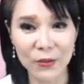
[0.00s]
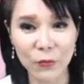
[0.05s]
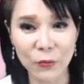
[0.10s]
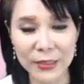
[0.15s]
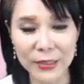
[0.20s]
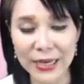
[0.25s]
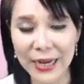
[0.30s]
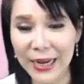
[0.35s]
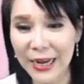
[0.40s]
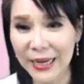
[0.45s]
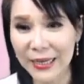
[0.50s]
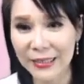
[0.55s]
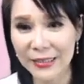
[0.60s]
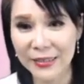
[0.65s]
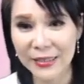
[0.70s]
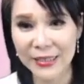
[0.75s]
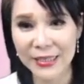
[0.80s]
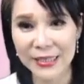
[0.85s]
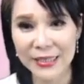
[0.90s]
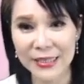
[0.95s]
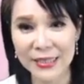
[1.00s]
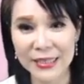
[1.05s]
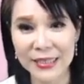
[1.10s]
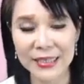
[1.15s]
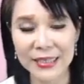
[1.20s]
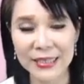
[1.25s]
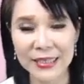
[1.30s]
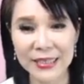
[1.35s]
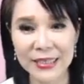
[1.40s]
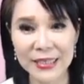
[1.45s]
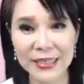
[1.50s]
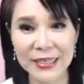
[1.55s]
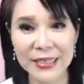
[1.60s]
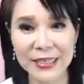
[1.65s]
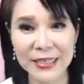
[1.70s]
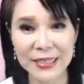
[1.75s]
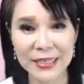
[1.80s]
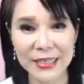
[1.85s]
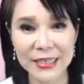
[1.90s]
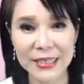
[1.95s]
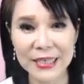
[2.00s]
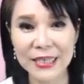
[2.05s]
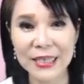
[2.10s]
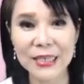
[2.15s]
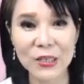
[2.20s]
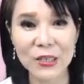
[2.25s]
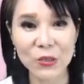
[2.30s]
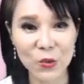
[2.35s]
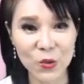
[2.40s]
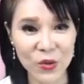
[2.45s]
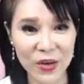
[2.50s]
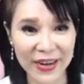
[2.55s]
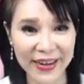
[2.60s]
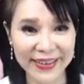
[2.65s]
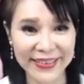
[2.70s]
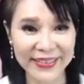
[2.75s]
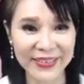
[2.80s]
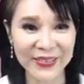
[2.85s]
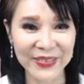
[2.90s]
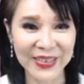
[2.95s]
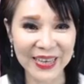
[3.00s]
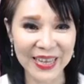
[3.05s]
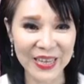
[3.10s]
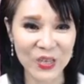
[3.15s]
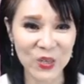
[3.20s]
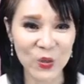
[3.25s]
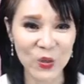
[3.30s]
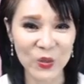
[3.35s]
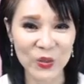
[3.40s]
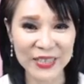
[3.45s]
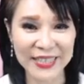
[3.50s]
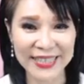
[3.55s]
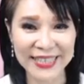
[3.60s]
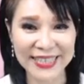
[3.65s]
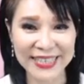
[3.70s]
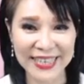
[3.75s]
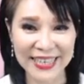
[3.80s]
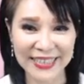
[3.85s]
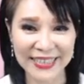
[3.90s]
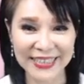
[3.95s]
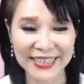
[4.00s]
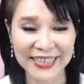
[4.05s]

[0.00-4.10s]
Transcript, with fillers: 股价还这这这几这阵子居然还能够拉出一些涨